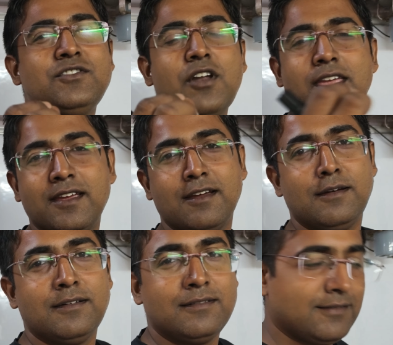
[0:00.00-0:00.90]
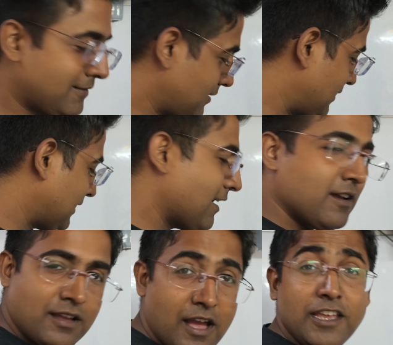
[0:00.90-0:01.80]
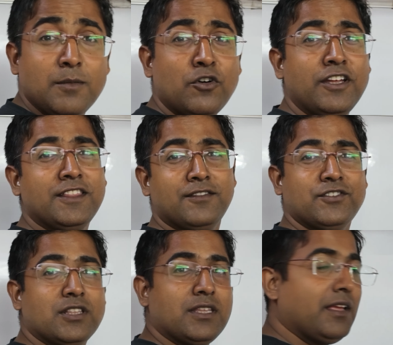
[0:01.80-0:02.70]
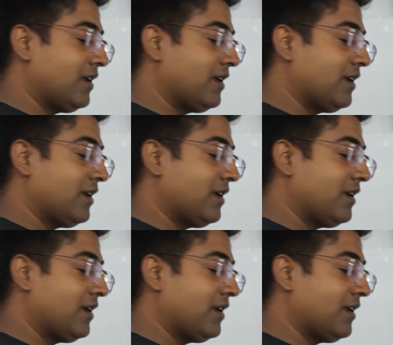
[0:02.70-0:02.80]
ट्राइंगल आइए बोर्ड की तरफ चलते